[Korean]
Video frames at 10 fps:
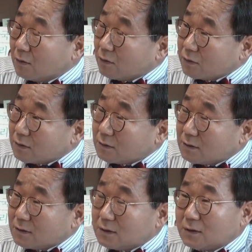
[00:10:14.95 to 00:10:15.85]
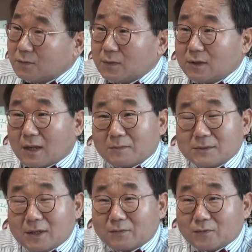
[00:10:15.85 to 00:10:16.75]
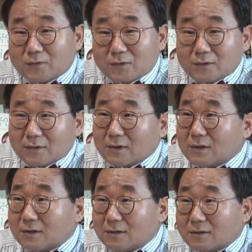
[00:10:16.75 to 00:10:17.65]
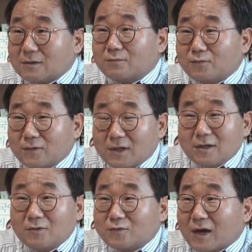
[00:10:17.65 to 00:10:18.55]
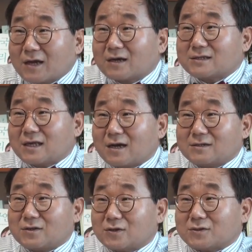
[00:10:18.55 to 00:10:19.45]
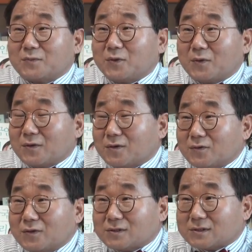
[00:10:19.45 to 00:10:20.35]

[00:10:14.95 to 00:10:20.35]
어 이름이 남자분이구나 이렇게 생각해서 여성분이 오는 경우도